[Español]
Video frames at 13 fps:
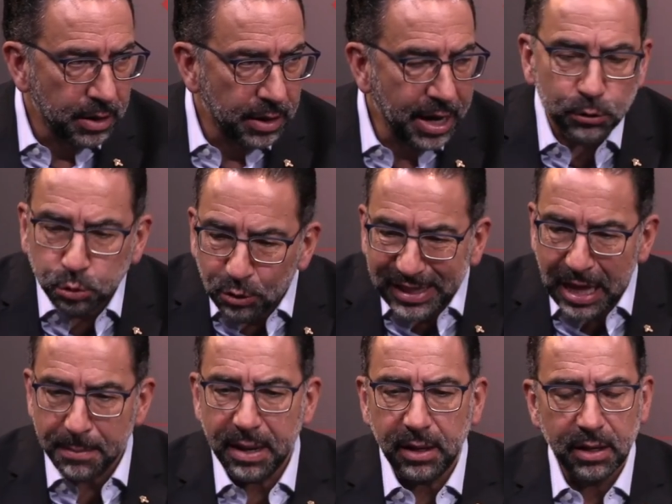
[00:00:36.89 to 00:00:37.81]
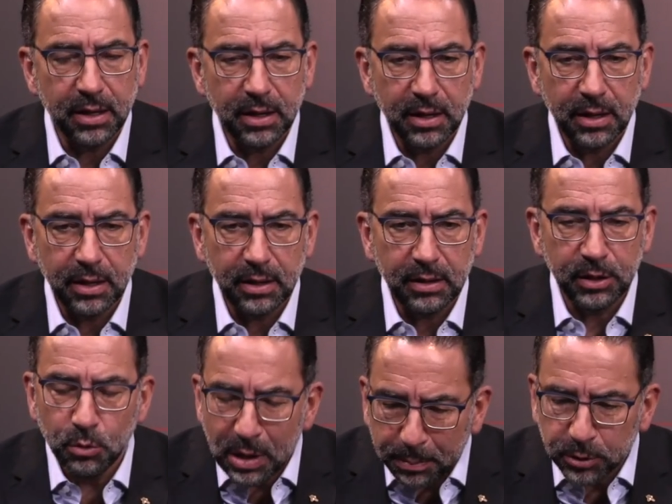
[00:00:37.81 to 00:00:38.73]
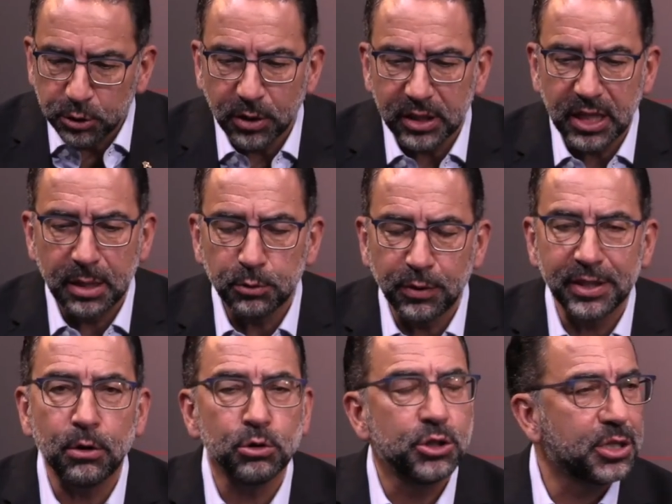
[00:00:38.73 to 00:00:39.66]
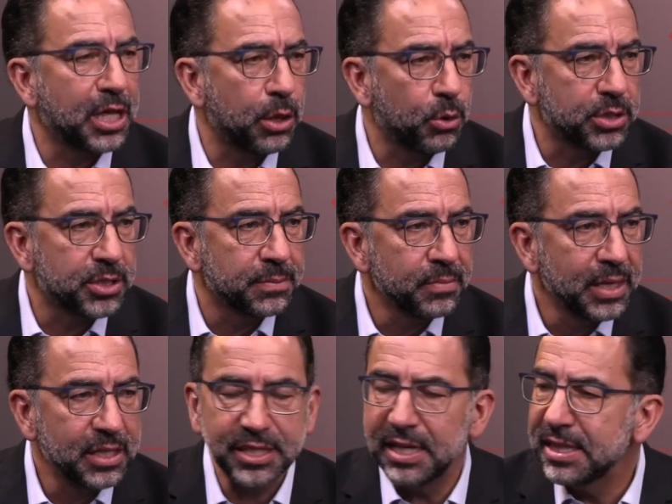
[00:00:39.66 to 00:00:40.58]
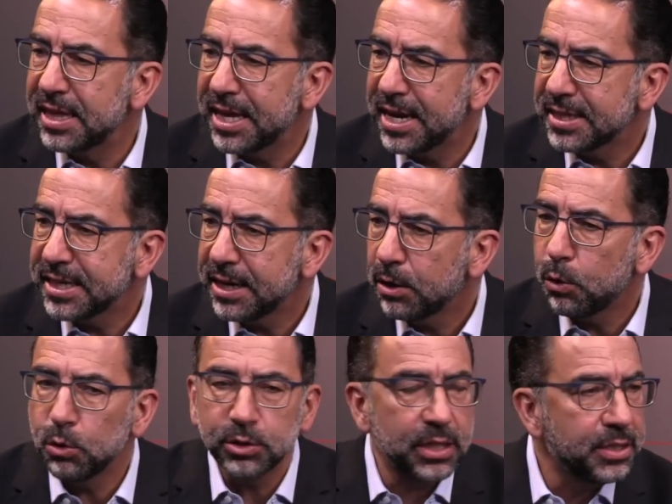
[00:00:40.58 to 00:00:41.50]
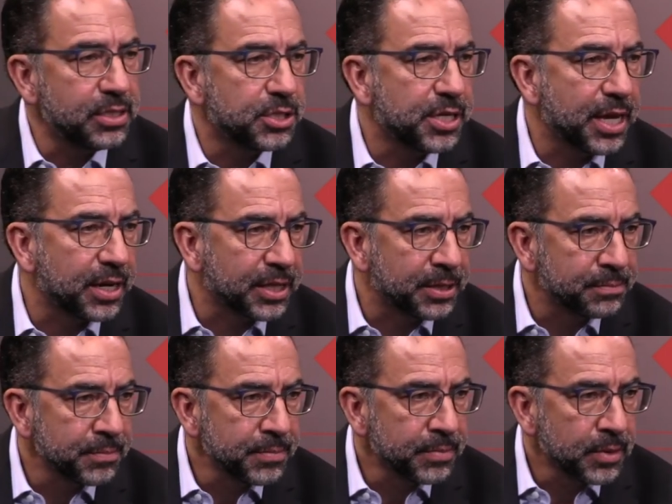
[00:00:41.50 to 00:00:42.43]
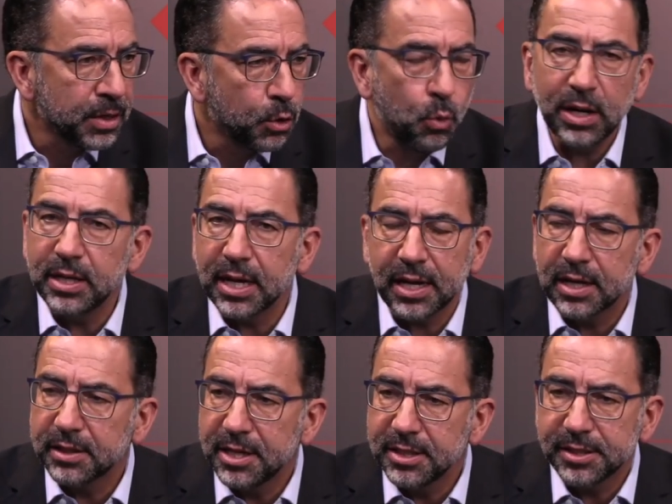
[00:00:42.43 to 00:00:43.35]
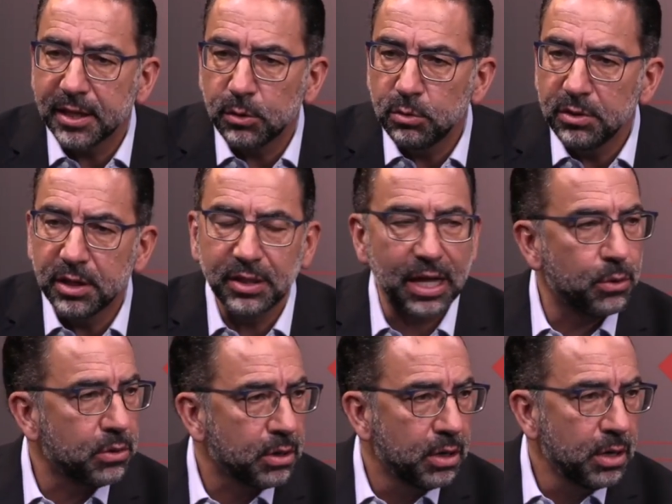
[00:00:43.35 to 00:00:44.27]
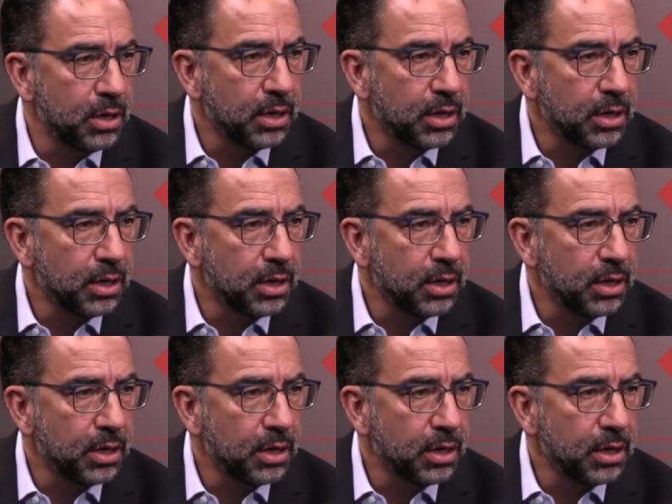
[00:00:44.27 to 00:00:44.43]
Es un tema y una posición que tenemos frente a los dictadores, sean de derecha o sean de izquierda. ¿Cuál es la característica de un dictador?